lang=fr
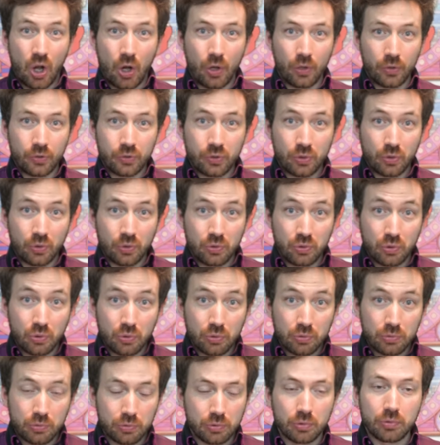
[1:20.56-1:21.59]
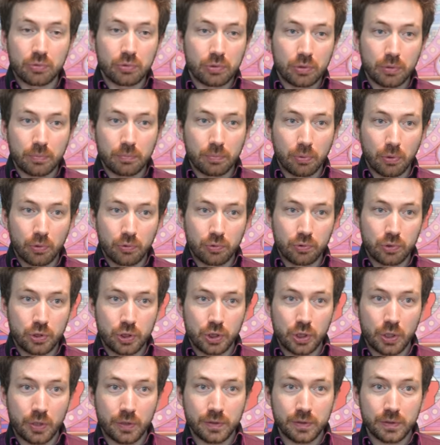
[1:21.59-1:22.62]
entre deux. Donc beaucoup de
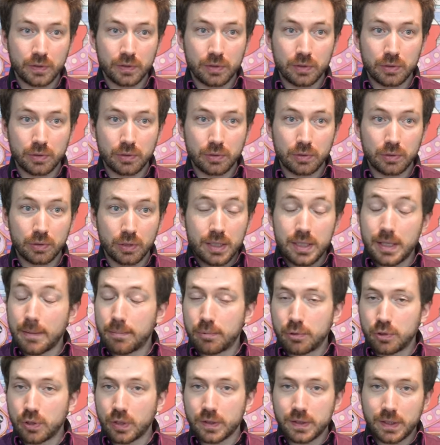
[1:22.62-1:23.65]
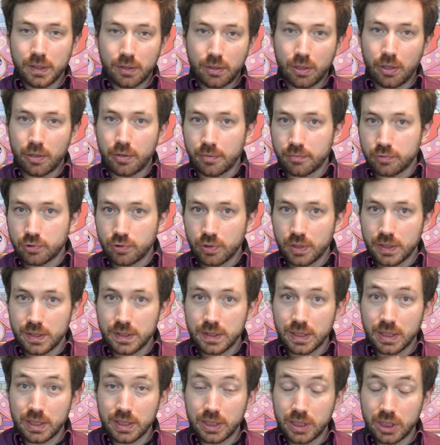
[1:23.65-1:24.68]
gens, euh, il y a plusieurs écoles comme je vous
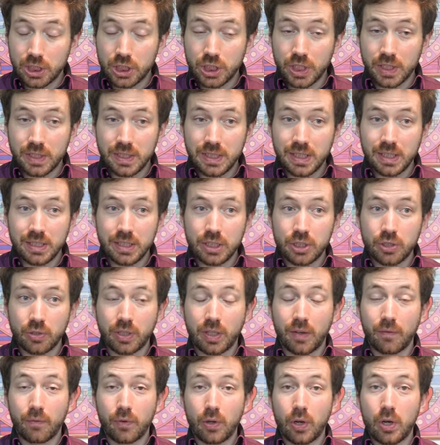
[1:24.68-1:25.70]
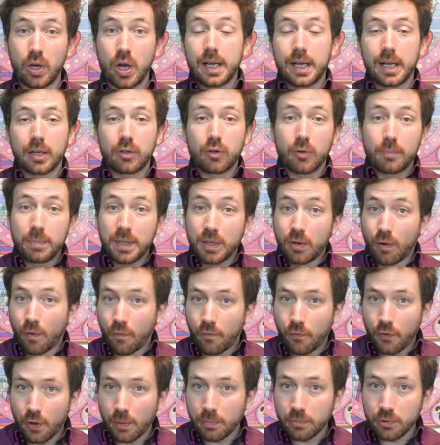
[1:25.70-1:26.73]
l'ai déjà dit, il y a des gens qui veulent la copie
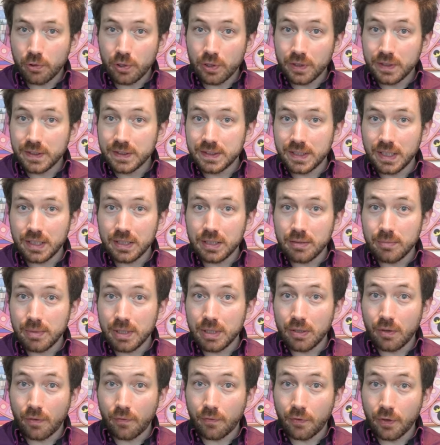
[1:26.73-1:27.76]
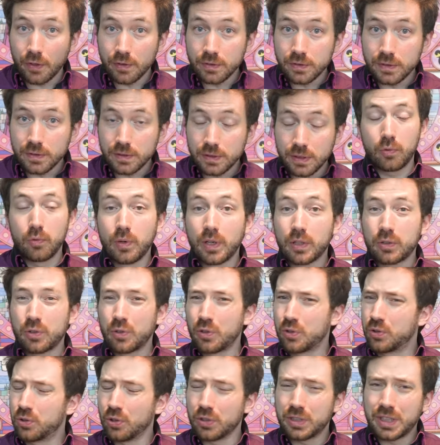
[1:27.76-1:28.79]
conforme de leur dessin animé d'enfance ou un
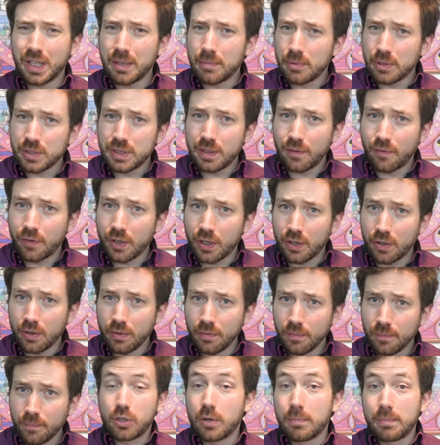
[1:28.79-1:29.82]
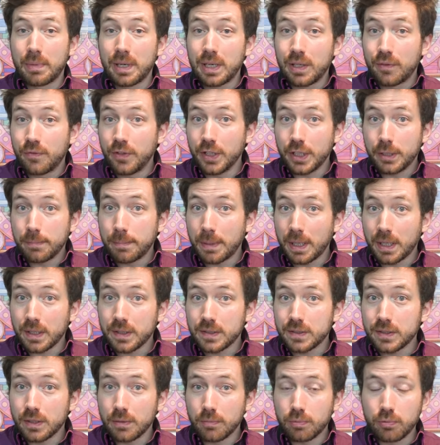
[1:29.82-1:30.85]
truc totalement différent, comme Maléfique par
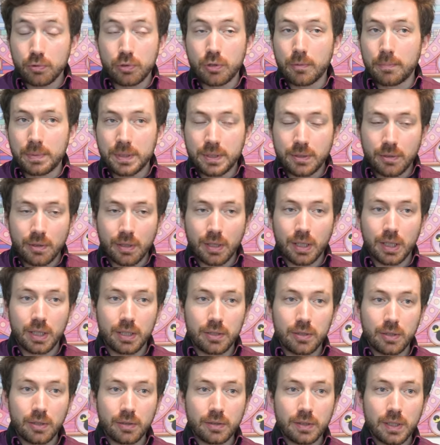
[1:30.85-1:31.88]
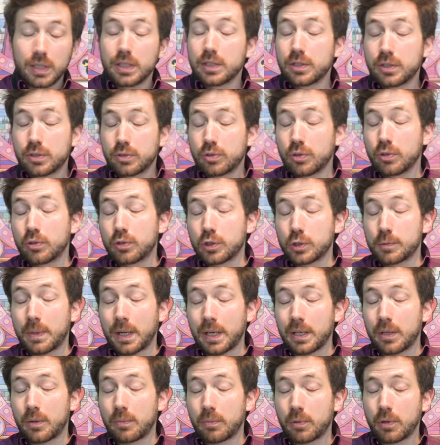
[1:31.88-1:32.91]
exemple, ou comme Peter et Elliot, et ceux que je
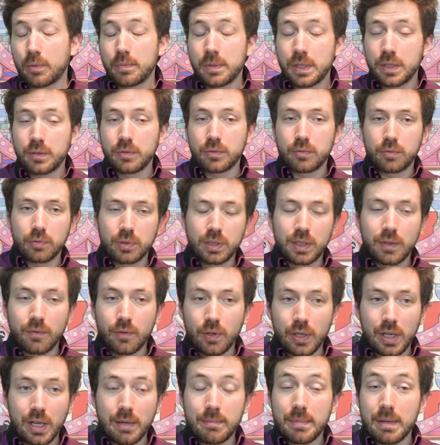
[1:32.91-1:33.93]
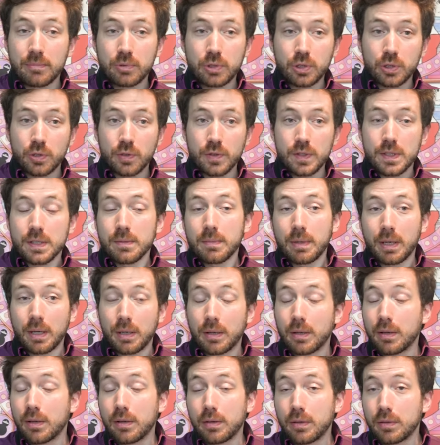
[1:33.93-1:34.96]
parlais en premier du coup qui veulent la même chose, et eh ben,
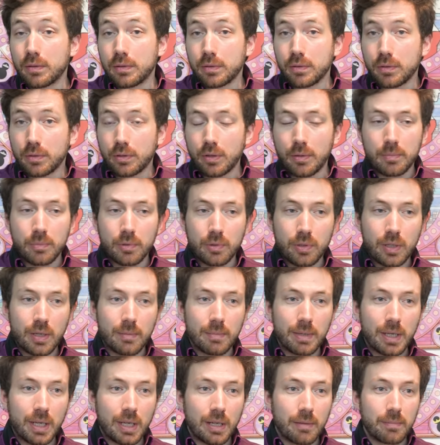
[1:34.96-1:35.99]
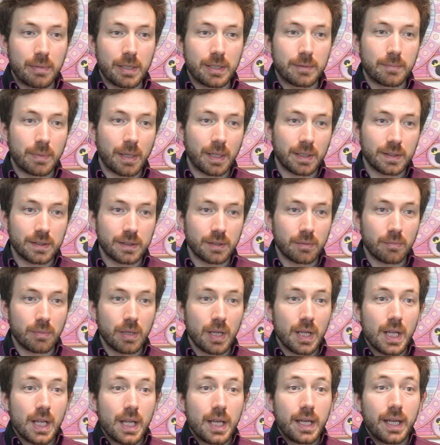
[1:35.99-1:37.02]
euh, comme euh, La Belle et la Bête par exemple,
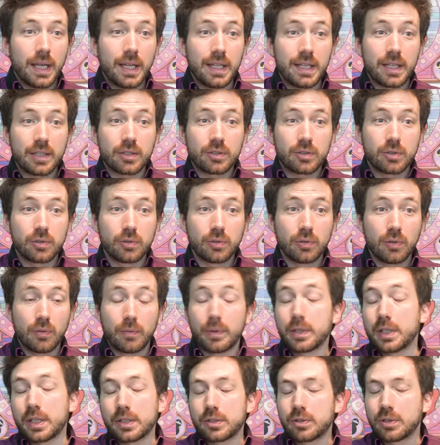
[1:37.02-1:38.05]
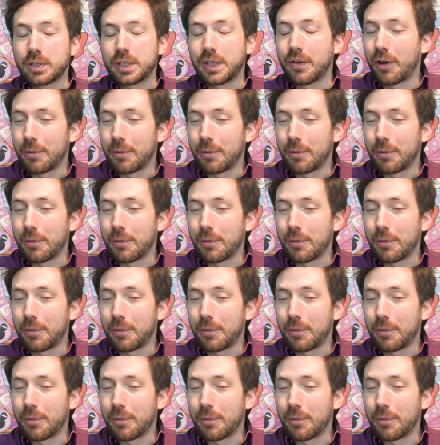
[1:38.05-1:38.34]
et il y a ceux, bah, y ceux qui